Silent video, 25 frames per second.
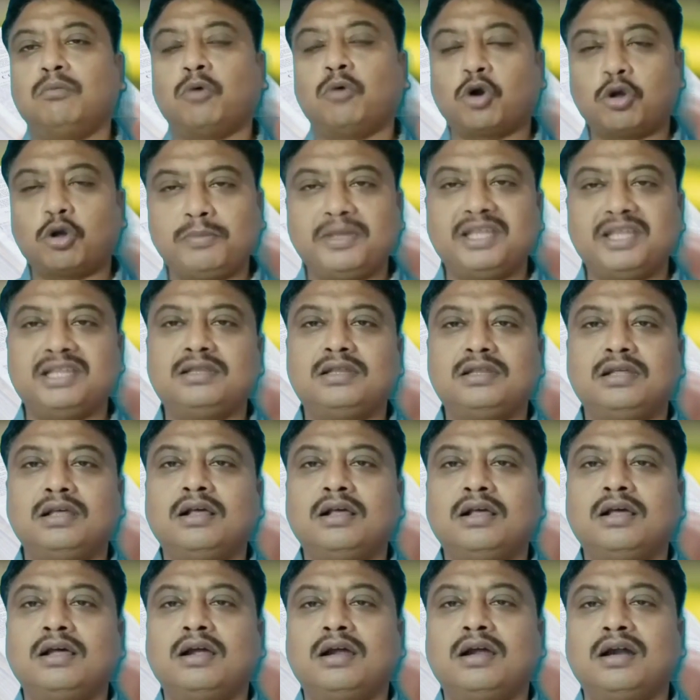মনোবিদ
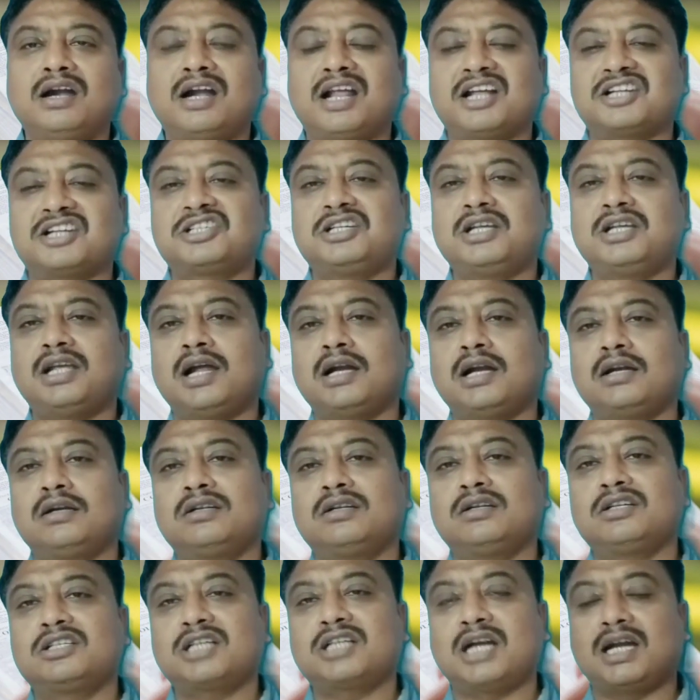রাশিয়ান
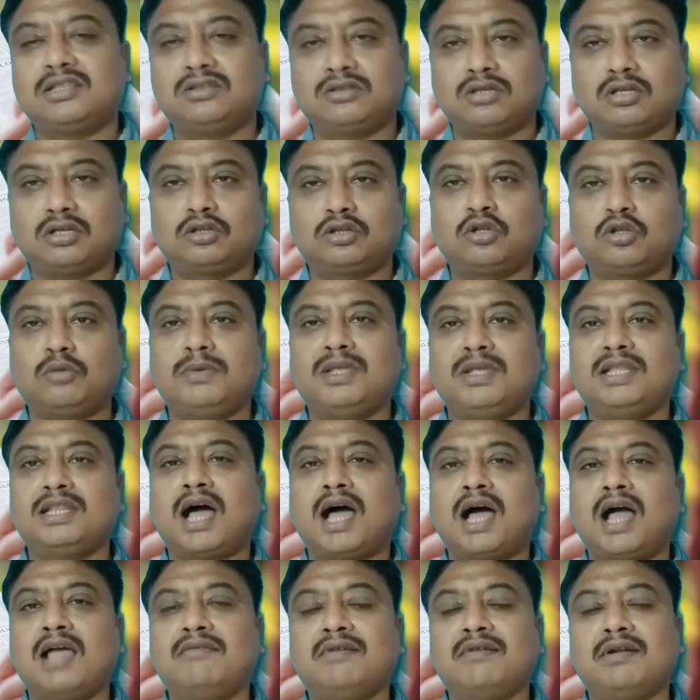সাহিত্যত্ববিদ
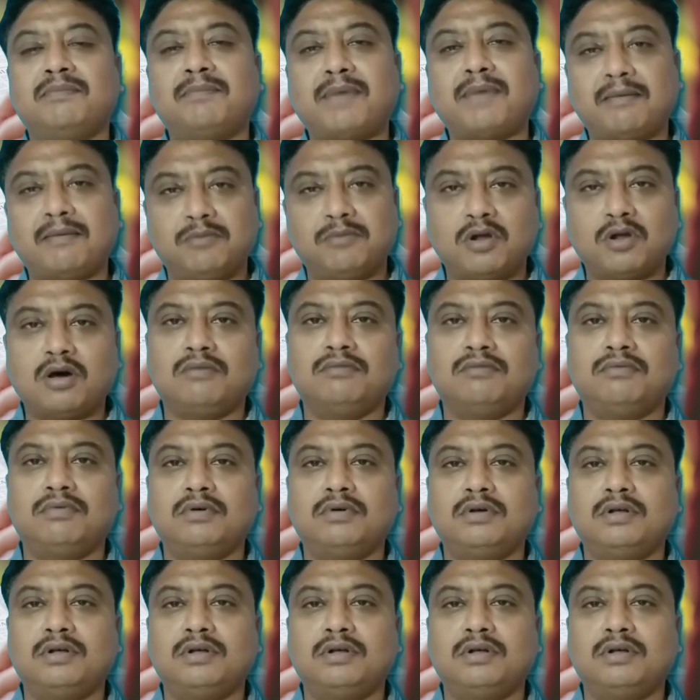আইভান প্যাবলভ